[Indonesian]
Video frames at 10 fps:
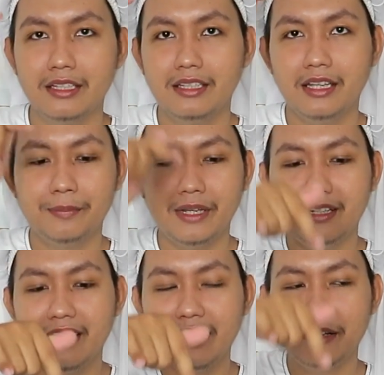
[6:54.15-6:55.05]

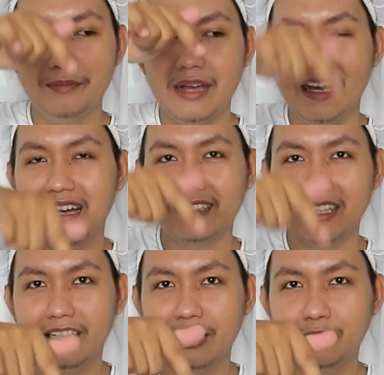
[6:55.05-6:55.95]
daripada yang bakar
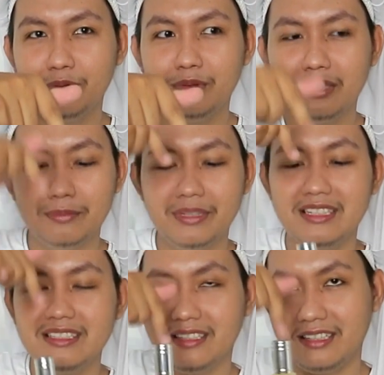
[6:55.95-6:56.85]
tadi itu lebih
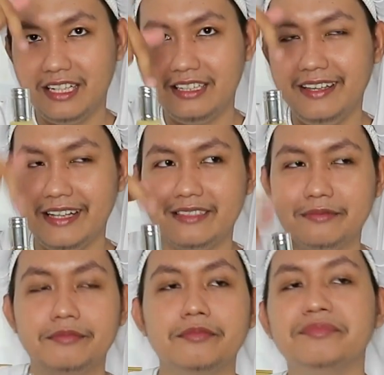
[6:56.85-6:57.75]
kencang yang ini guys.
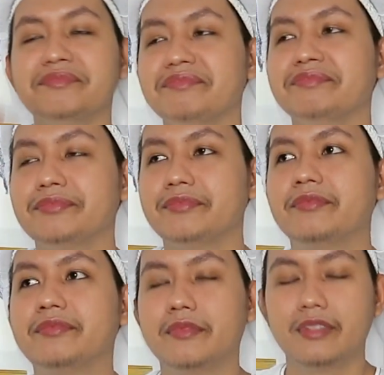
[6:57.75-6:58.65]

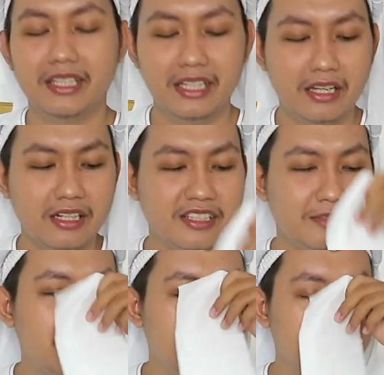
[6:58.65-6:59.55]
Ya
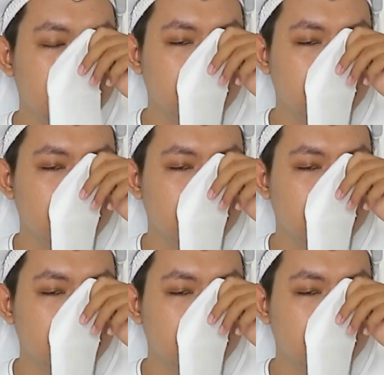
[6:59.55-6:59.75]
kencang banget.